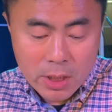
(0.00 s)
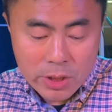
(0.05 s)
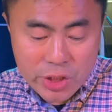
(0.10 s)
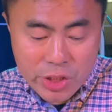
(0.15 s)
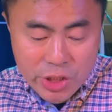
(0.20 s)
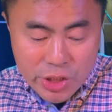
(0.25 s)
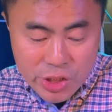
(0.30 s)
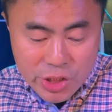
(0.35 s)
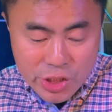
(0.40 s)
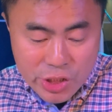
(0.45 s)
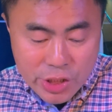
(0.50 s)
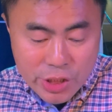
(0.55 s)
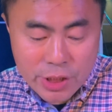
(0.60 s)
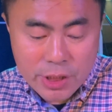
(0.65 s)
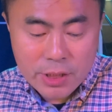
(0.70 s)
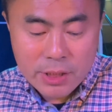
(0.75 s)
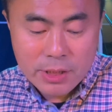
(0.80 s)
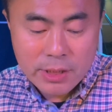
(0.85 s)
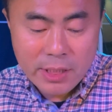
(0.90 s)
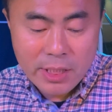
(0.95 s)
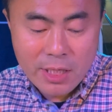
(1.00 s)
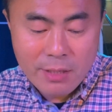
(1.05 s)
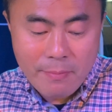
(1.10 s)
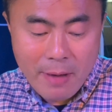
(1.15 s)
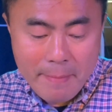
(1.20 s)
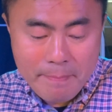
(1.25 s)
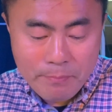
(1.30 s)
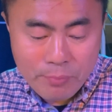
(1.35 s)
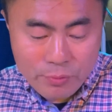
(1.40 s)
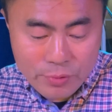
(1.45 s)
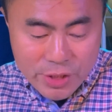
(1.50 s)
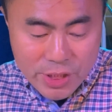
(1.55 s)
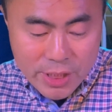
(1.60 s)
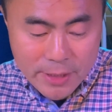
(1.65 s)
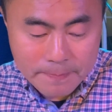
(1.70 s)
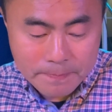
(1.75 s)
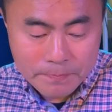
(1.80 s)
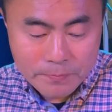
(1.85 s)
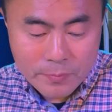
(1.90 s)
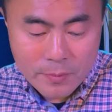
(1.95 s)
只是你们不
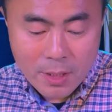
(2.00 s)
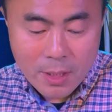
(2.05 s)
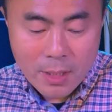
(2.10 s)
信，